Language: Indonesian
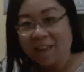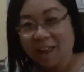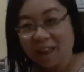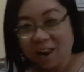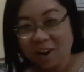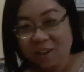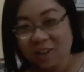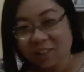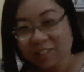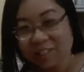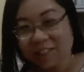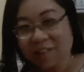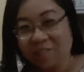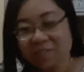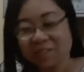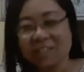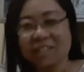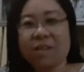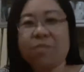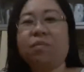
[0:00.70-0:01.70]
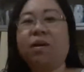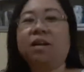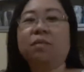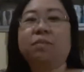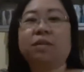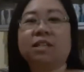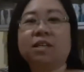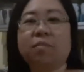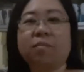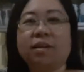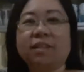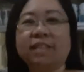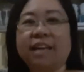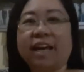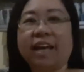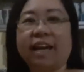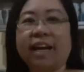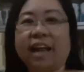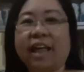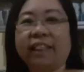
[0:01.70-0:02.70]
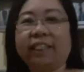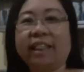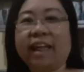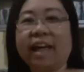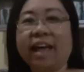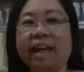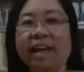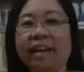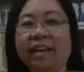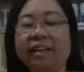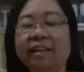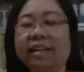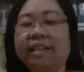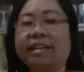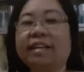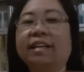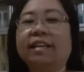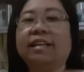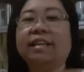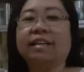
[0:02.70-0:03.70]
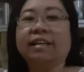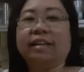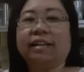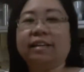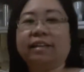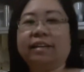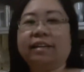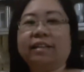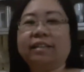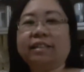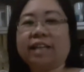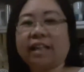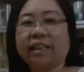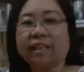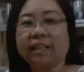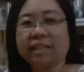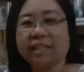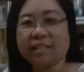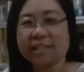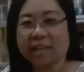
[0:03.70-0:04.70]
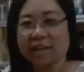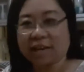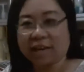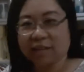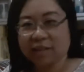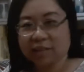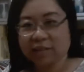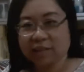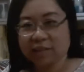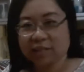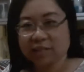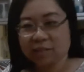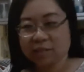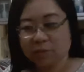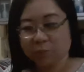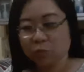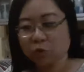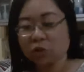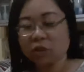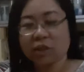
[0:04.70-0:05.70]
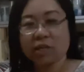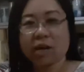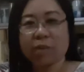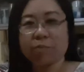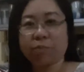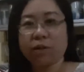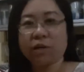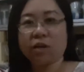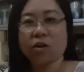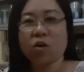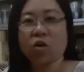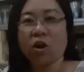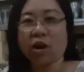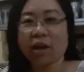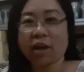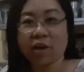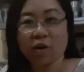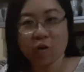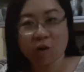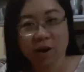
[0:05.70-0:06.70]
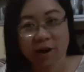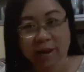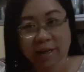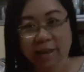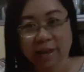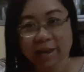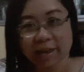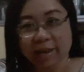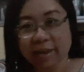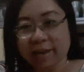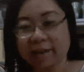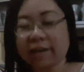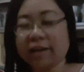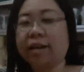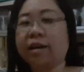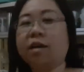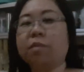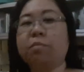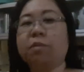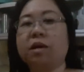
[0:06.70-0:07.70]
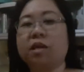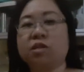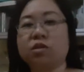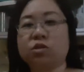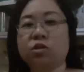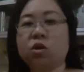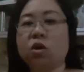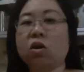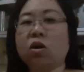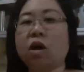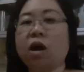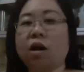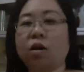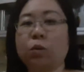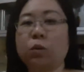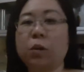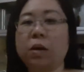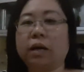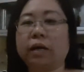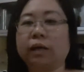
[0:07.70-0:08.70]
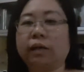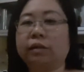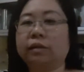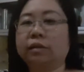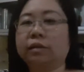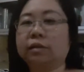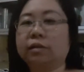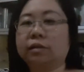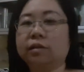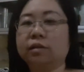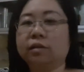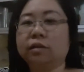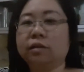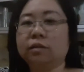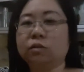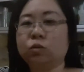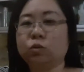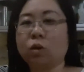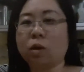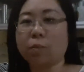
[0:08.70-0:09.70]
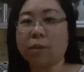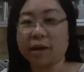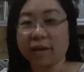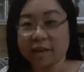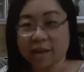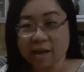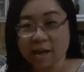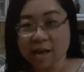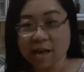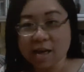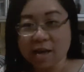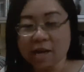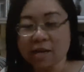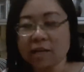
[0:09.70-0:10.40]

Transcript: Halo It Lovers, kembali bersama saya Ernatan uh, eh, Saat ini saya lagi sibuk nyiapin hmm. oleh-oleh ya Karena besok aku akan ke Surabaya